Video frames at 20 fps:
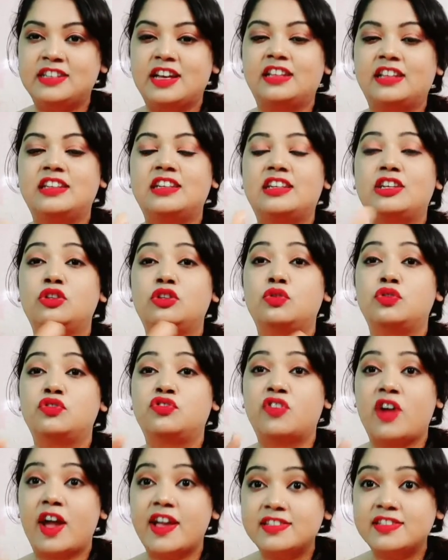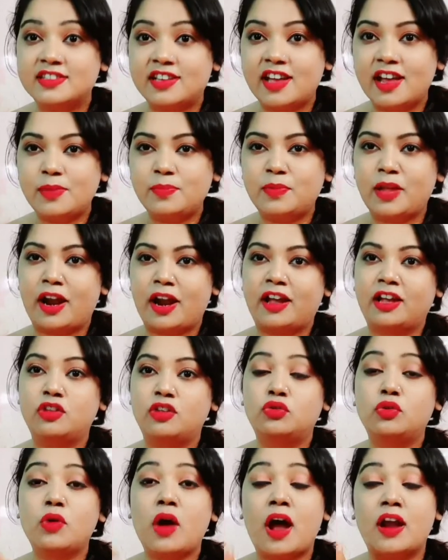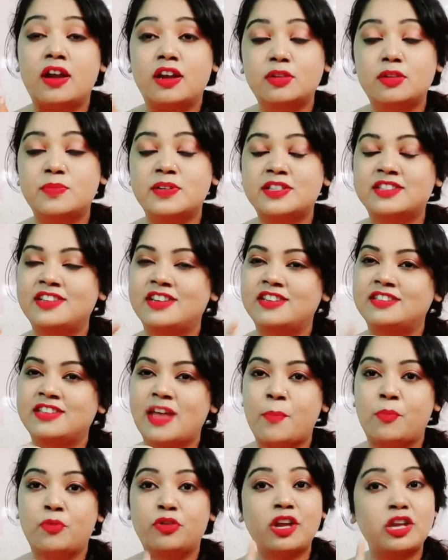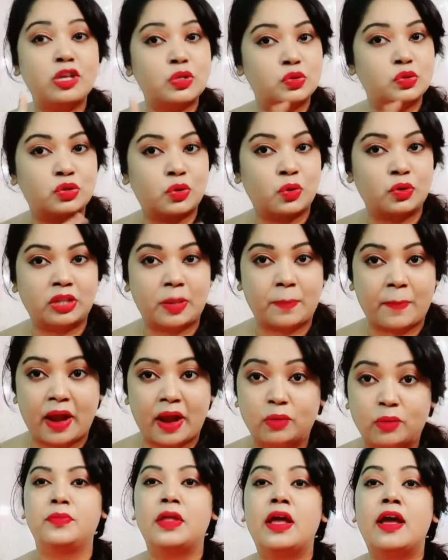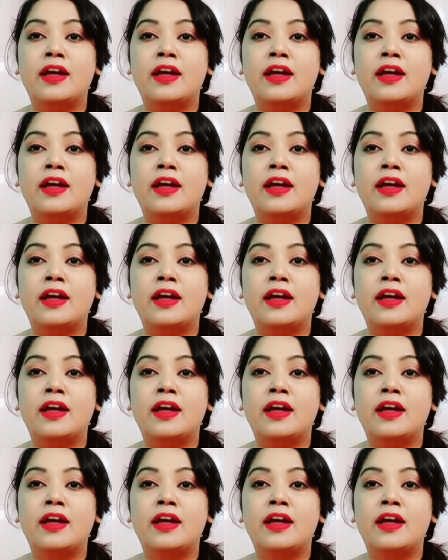যাদের কিন্তু ড্রাই স্কাল তারা কিন্তু হান্ড্রেড পার্সেন্ট এই শ্যাম্পুটা ইউজ করতে পারো